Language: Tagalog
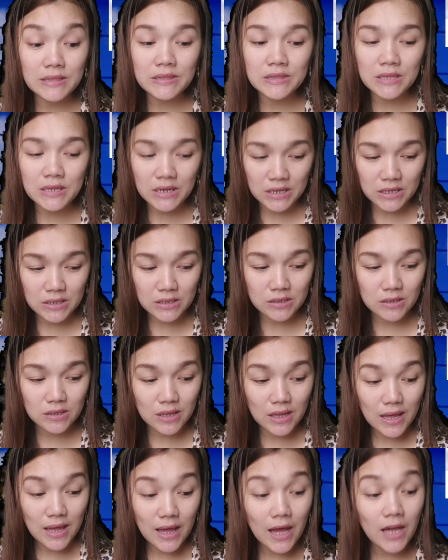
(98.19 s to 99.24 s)
interes
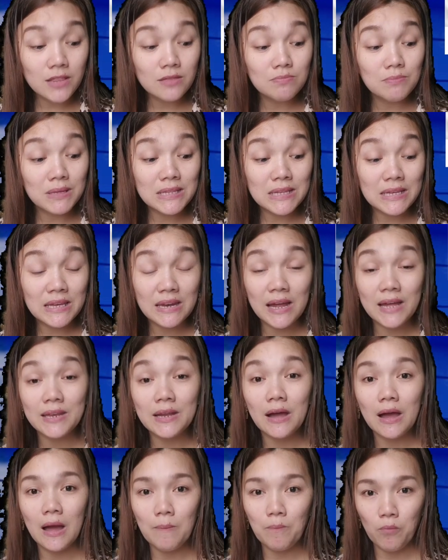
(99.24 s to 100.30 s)
at manira
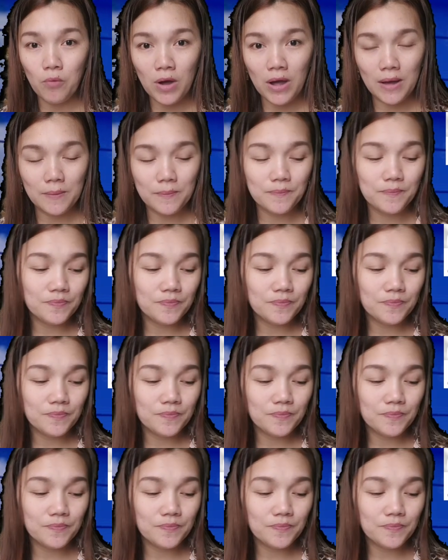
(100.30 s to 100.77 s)
ng kapwa.